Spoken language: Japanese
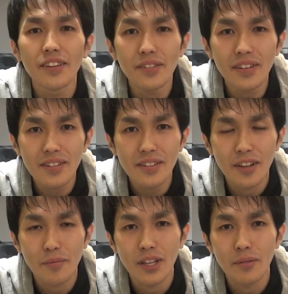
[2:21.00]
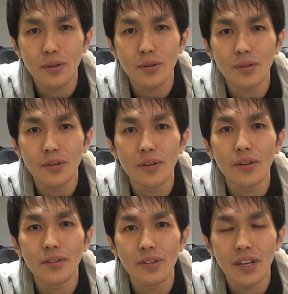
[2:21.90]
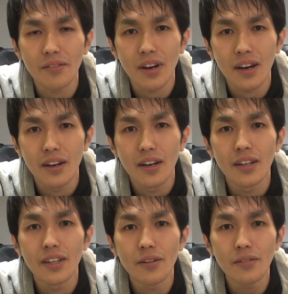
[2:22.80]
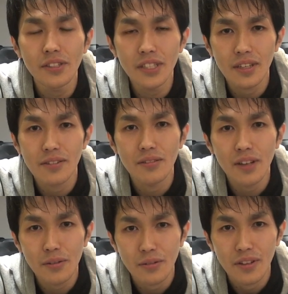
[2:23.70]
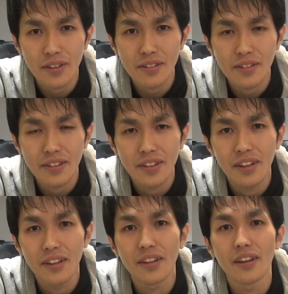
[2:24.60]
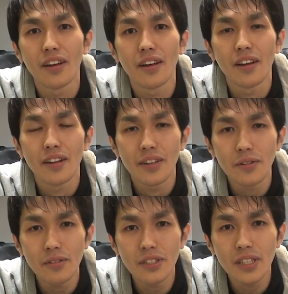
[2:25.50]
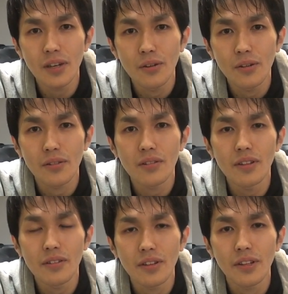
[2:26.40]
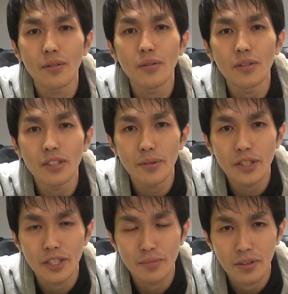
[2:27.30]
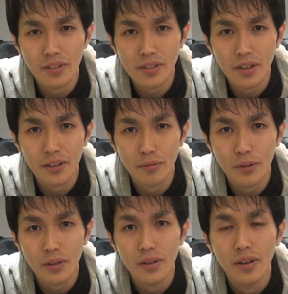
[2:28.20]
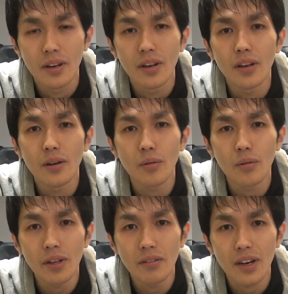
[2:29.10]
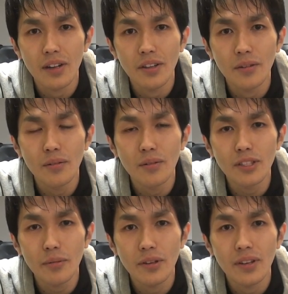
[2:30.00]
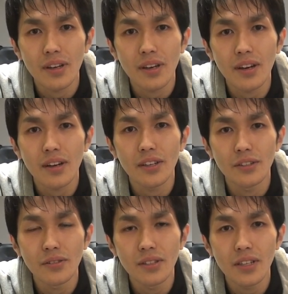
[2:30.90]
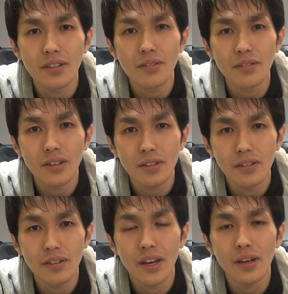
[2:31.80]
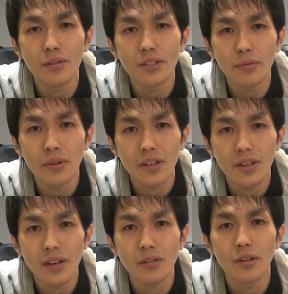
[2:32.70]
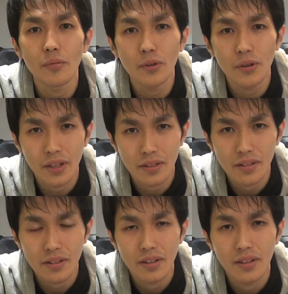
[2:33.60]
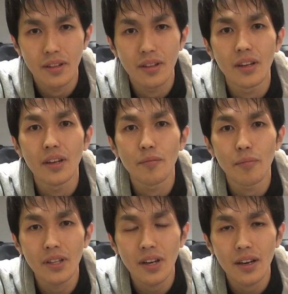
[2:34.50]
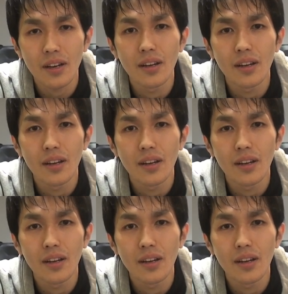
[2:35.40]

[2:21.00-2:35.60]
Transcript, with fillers: ニューカッスルで学ぶことの良い点は日本人が少ないことです日本人が多いとついつい日本語を喋ってしまうんですけれどもここでは日本語を喋る機会が非常に少なく英語を喋る機会がとても多いですまた